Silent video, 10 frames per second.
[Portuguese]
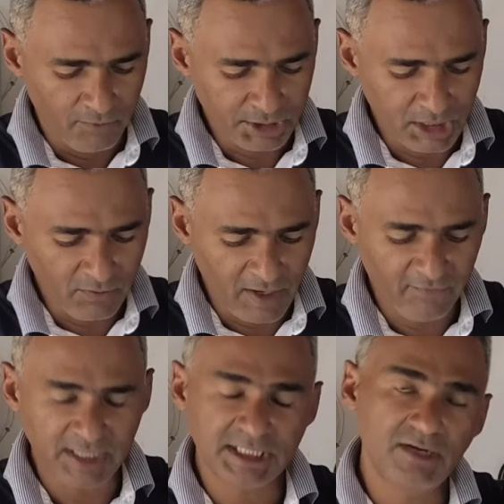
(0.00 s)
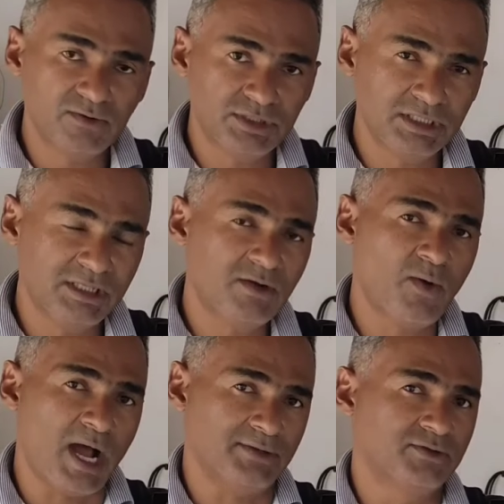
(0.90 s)
você não vai fazer com
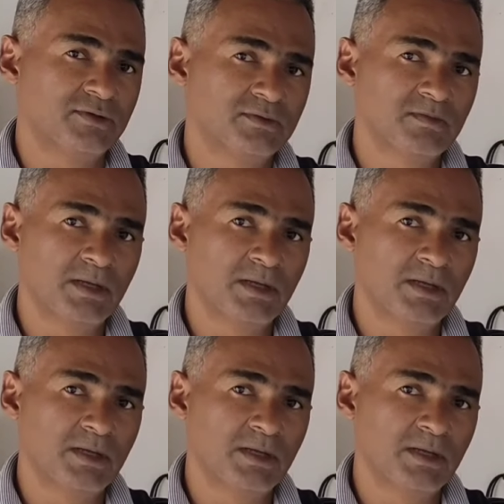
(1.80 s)
34.